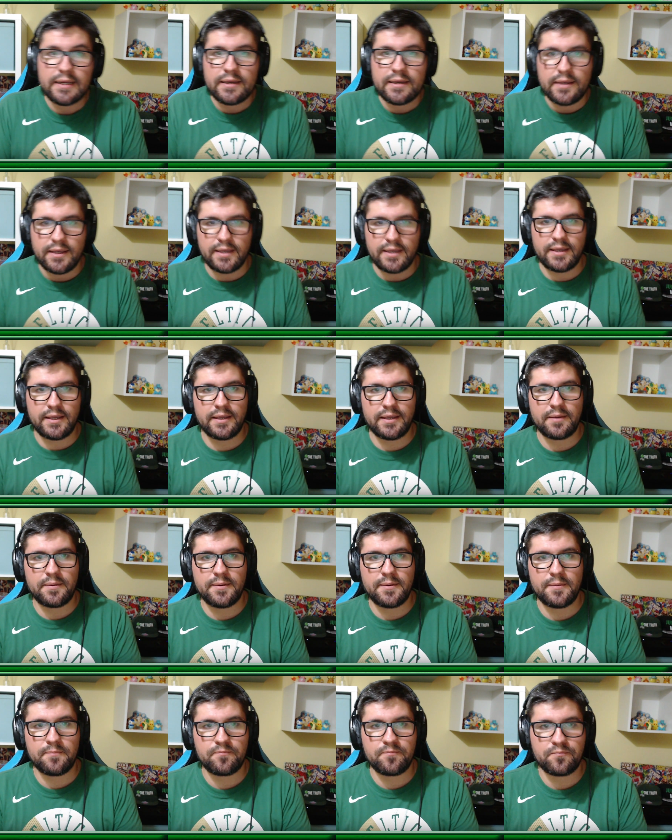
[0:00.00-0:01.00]

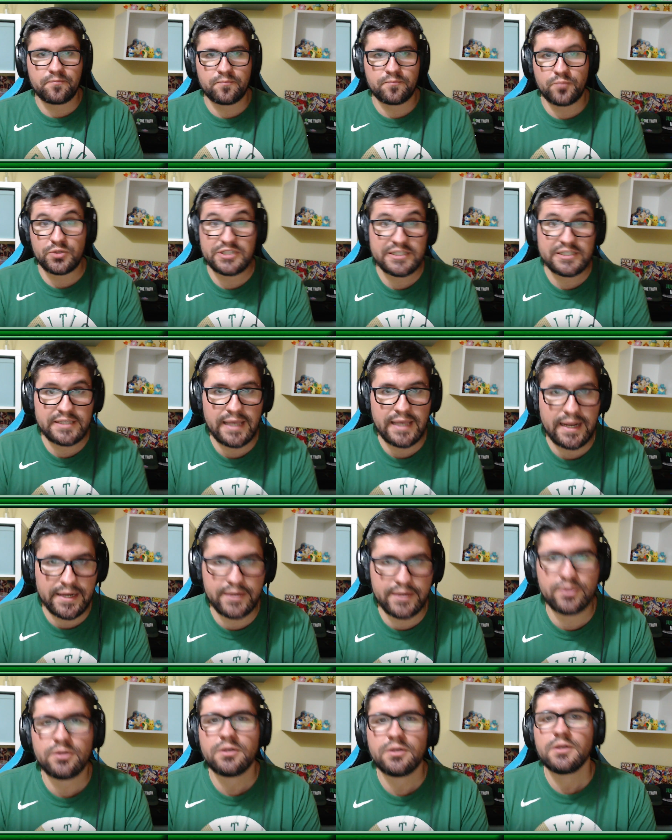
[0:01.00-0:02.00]
Em, pues este
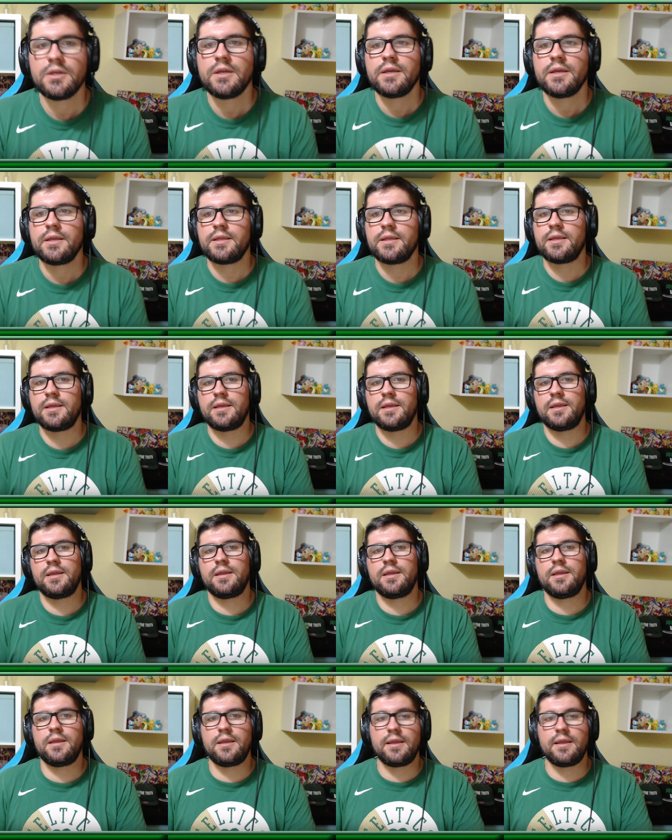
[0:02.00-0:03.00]
alero
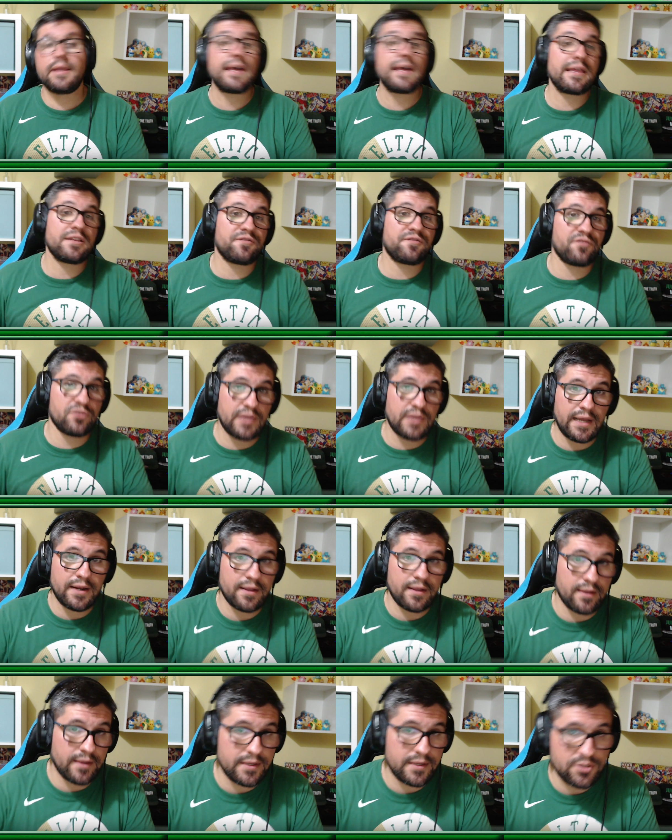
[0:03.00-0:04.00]
y, a
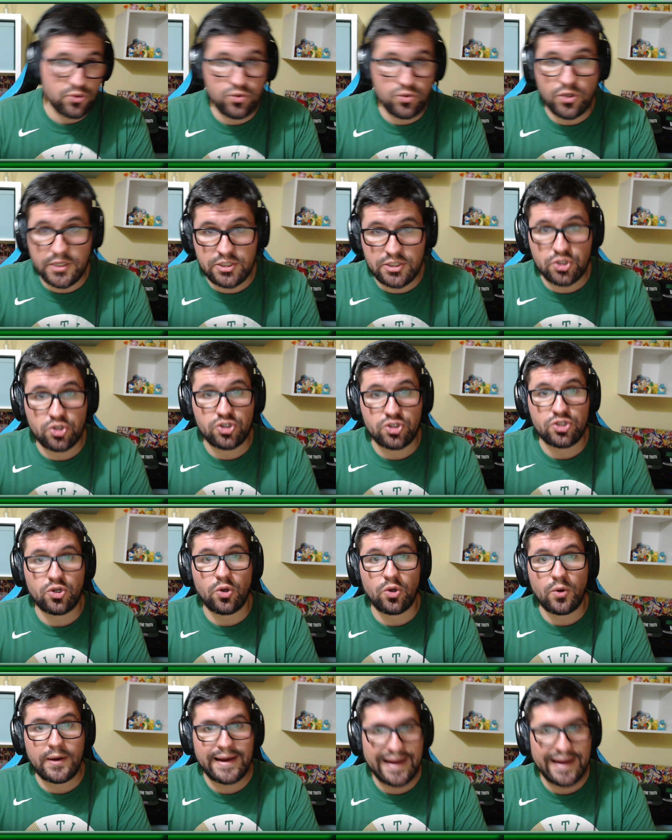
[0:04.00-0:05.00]
disfrutar. Es uno de esos
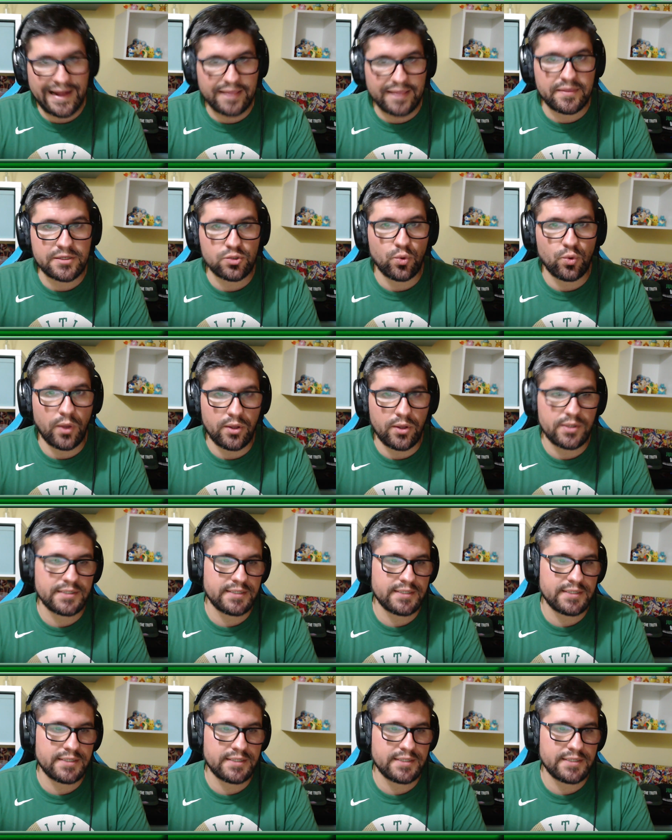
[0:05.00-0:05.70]
grandes jugadores de,